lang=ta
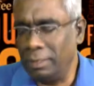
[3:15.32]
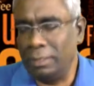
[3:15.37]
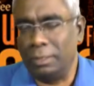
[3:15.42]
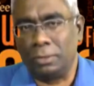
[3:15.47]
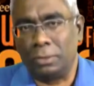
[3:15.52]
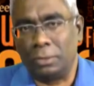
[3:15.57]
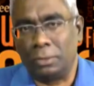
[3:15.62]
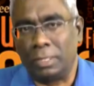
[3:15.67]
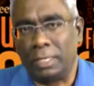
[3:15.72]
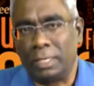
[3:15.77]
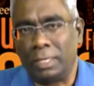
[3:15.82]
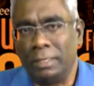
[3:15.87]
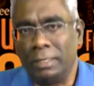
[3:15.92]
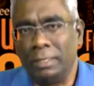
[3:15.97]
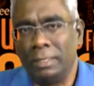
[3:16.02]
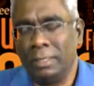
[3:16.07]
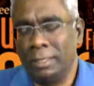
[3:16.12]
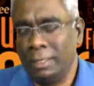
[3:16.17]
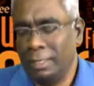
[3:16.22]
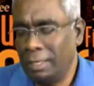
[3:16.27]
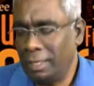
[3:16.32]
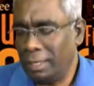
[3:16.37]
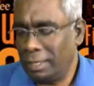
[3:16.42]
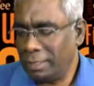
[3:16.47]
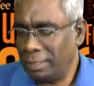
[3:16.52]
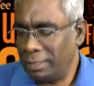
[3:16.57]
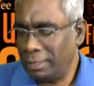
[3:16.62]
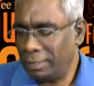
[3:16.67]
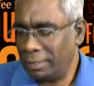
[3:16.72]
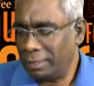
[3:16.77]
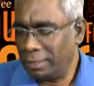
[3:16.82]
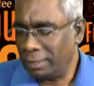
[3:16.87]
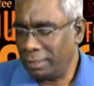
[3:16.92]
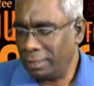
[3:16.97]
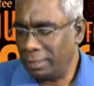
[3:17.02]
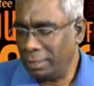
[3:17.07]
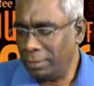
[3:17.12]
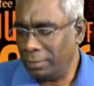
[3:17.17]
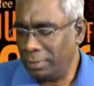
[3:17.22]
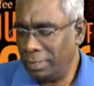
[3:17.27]
சொல்கிறாங்க ஆக
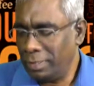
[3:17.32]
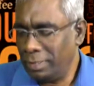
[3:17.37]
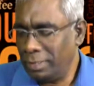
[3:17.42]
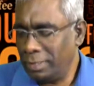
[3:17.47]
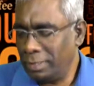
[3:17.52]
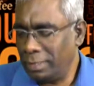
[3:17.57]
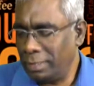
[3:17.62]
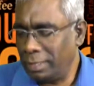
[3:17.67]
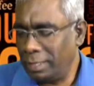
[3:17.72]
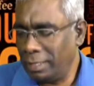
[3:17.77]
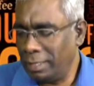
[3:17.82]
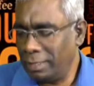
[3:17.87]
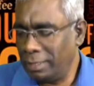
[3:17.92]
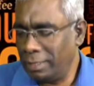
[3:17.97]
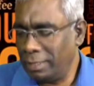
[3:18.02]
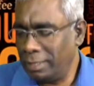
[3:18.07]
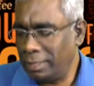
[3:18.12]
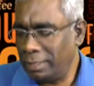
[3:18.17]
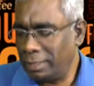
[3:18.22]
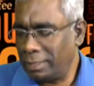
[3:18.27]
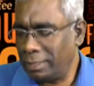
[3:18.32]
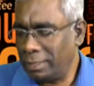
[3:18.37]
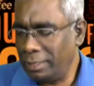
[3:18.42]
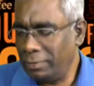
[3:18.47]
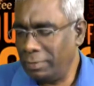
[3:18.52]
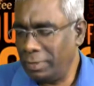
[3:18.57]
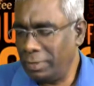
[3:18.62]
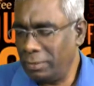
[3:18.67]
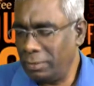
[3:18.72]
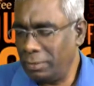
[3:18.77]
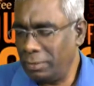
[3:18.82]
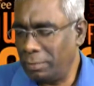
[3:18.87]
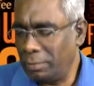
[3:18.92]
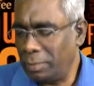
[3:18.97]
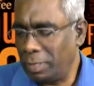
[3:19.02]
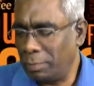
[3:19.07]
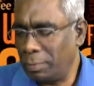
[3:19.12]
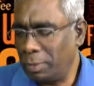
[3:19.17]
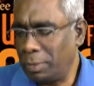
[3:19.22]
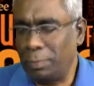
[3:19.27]
இது வந்து தேர்தல் நேரத்தில் இவங்க ஒரு
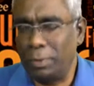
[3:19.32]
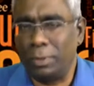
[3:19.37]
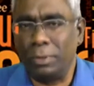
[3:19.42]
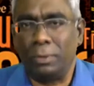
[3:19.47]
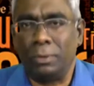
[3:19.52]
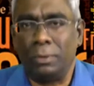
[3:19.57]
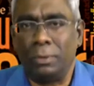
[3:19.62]
பரபரப்பை